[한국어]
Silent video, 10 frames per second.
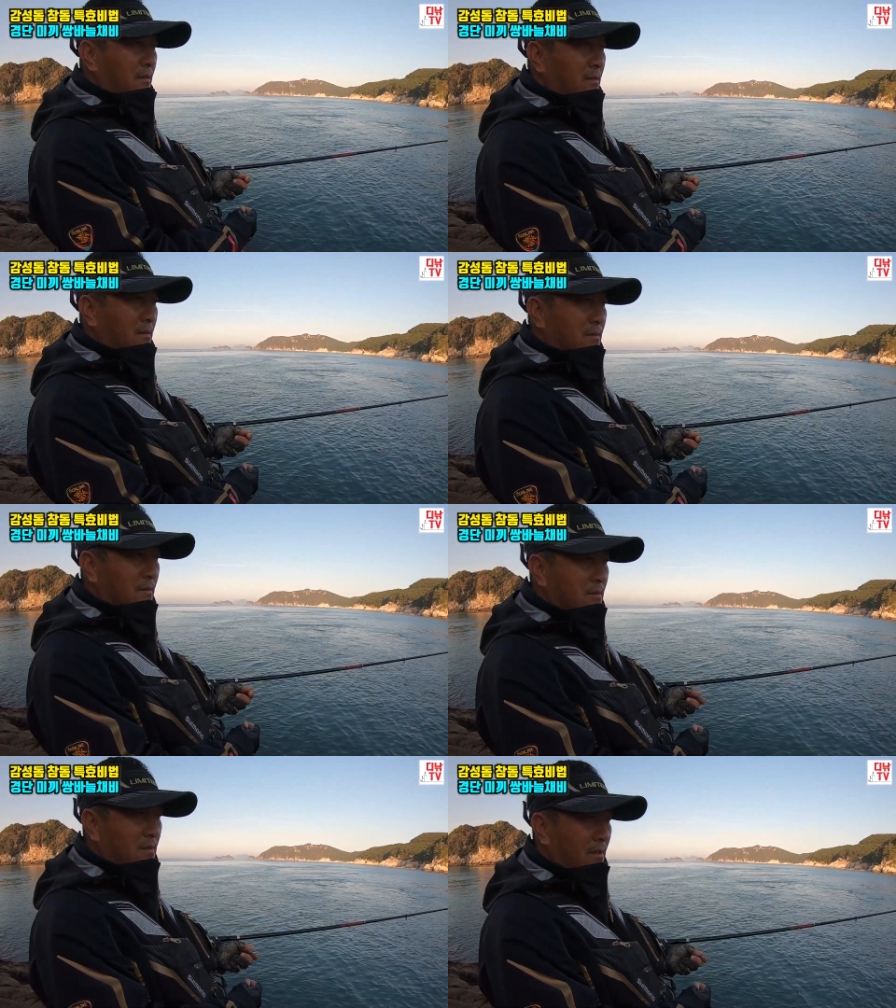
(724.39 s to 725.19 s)
어,
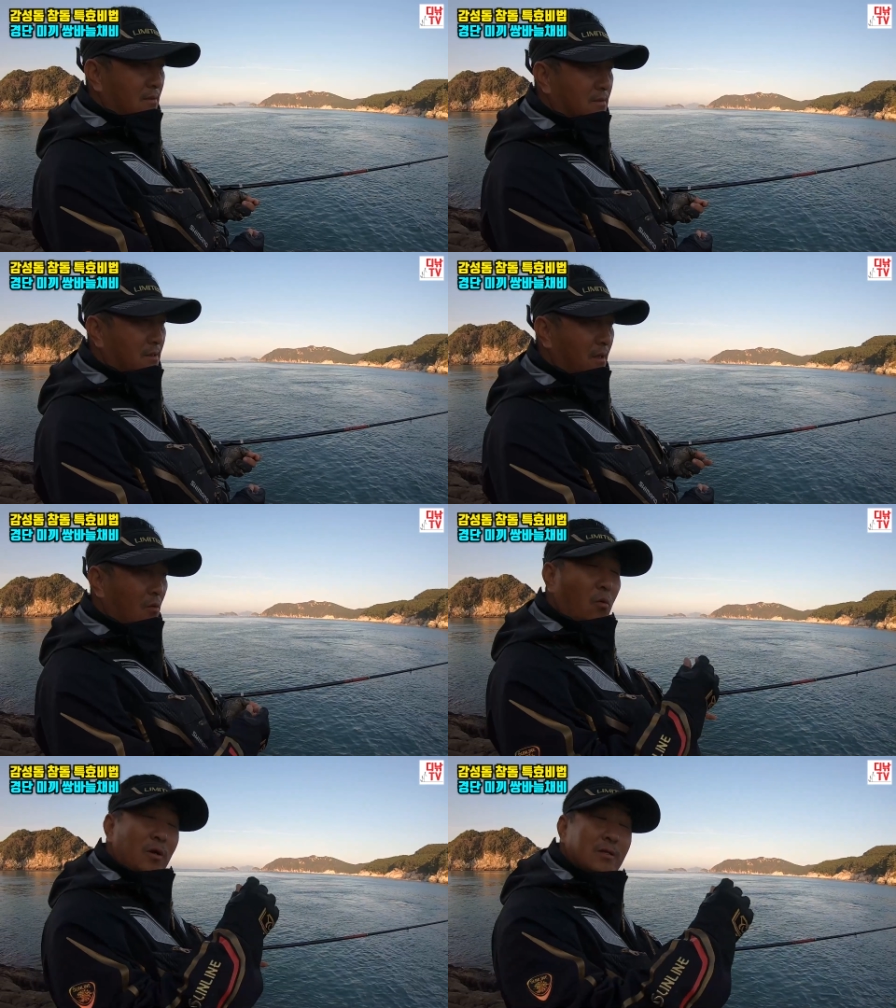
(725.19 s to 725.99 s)
그냥 제가
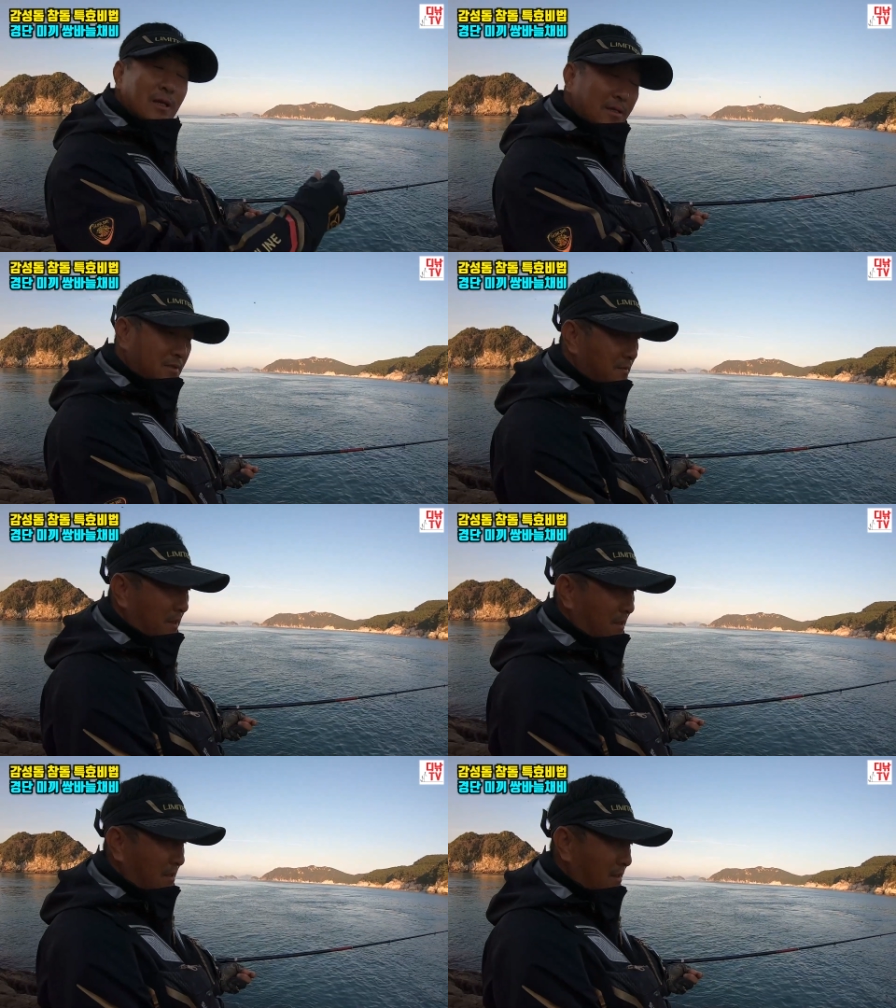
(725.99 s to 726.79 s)
고기는 아니지만
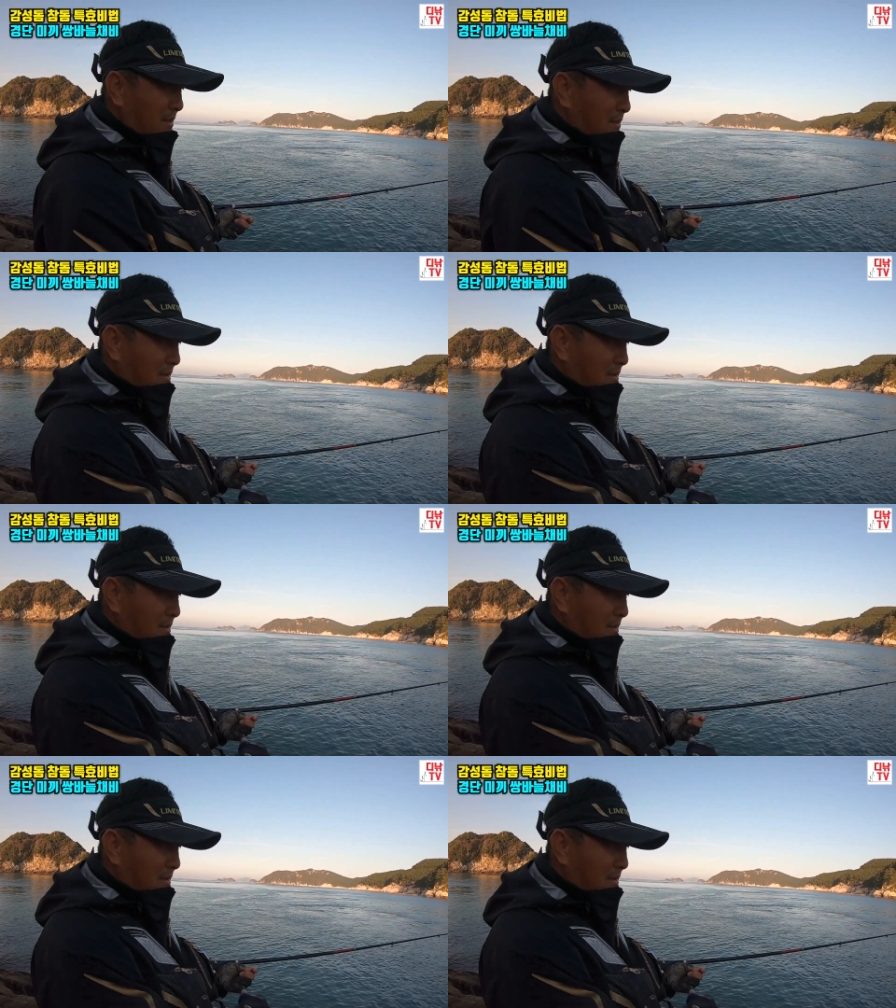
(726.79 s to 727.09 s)
예.